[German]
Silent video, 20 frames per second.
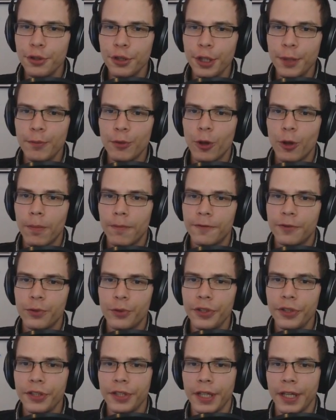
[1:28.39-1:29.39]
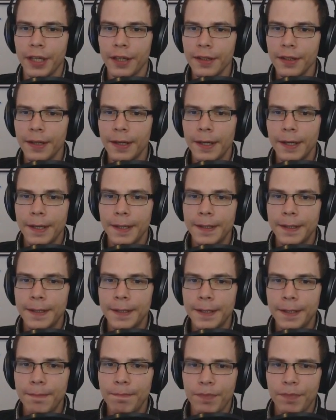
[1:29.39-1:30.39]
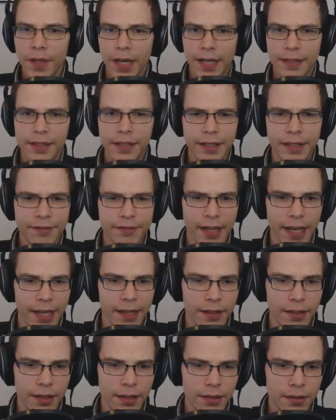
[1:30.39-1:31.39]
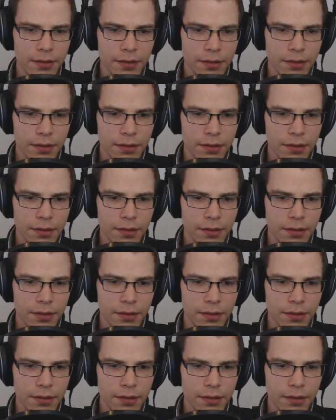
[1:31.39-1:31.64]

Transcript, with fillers: im Kopf durchgehen. Ähm, hat sich der verändert?